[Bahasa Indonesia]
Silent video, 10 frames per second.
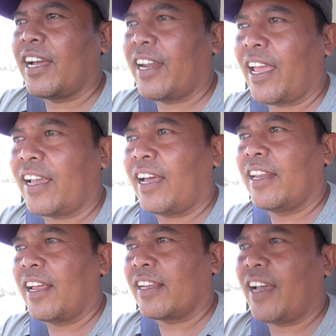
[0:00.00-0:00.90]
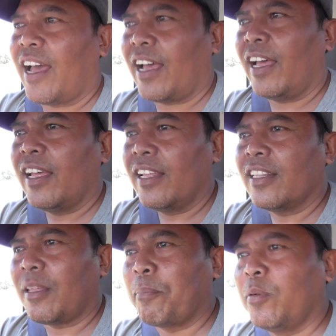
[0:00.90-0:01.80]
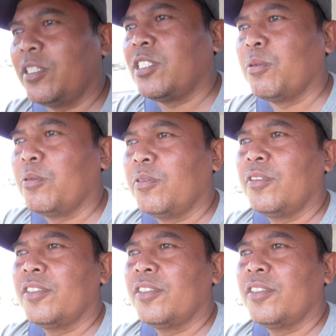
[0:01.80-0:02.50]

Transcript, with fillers: kenaikan harga tebu hijau